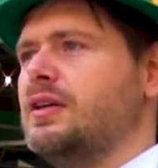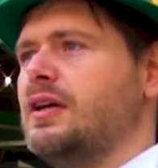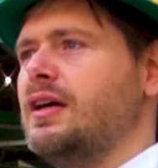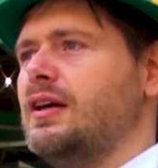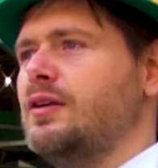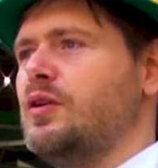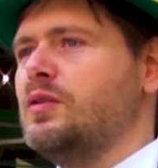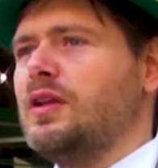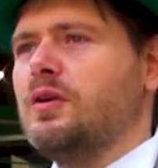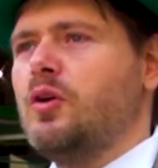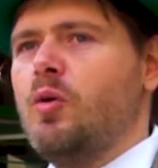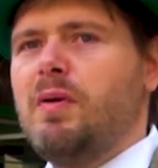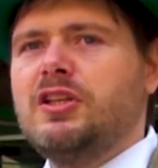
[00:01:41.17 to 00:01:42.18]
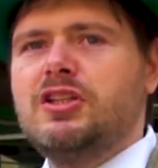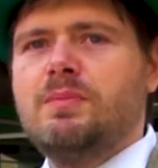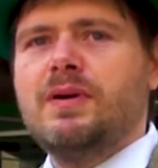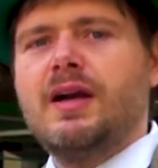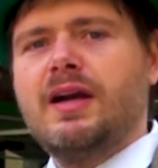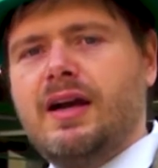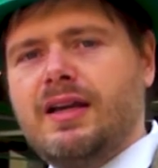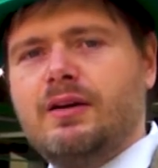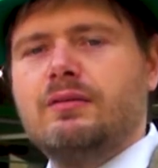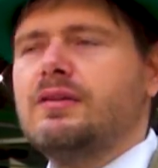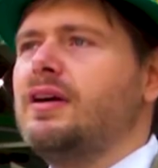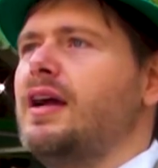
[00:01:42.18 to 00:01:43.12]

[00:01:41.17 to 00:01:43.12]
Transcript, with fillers: né, roupa típica, ganha um,